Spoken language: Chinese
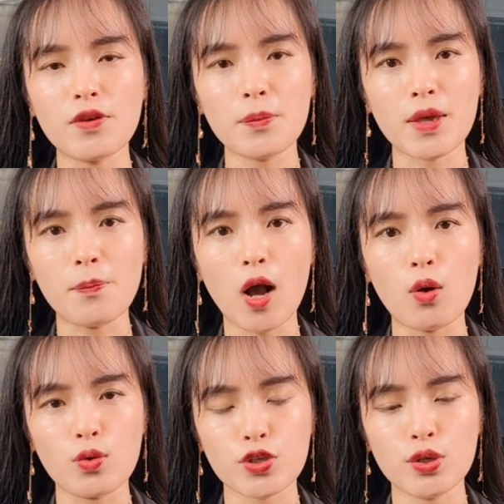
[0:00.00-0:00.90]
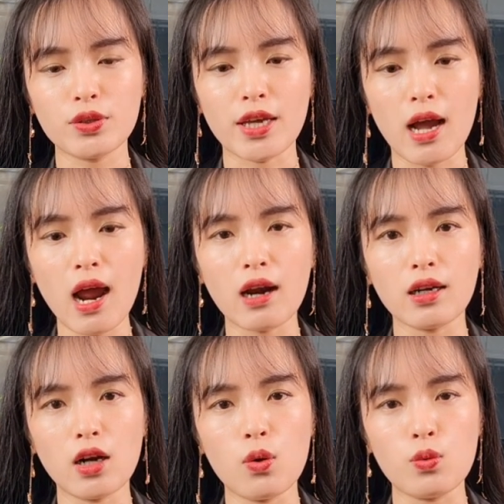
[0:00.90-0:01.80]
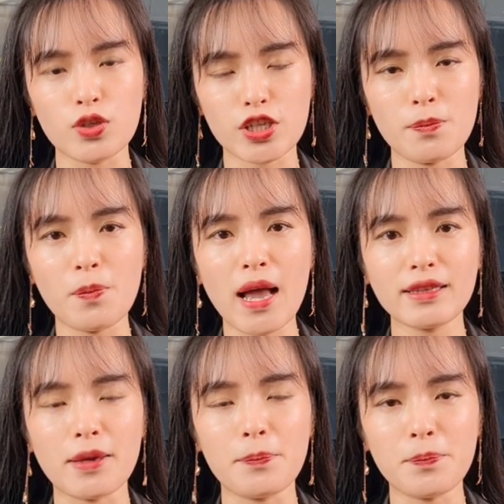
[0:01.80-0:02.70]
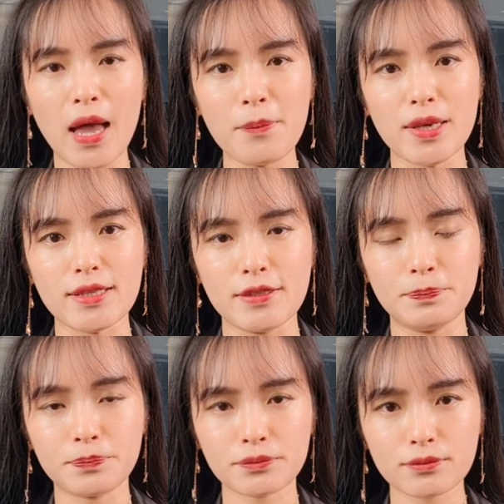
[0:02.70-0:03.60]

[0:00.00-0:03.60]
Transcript: 分别报五十六点二和五十八点八美金。